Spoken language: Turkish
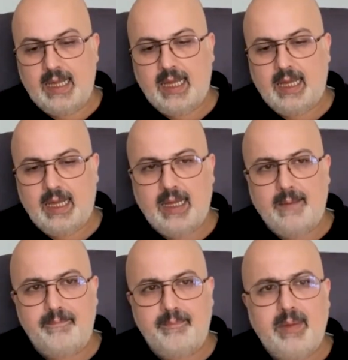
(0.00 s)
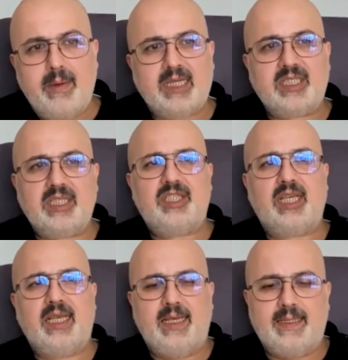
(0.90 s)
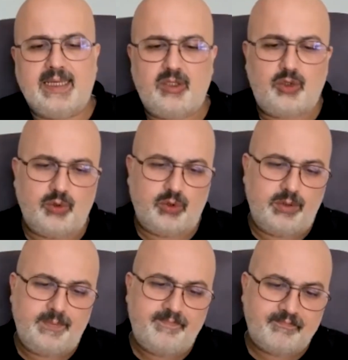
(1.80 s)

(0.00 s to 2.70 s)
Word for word: Ee, bir başka şeyi de şu.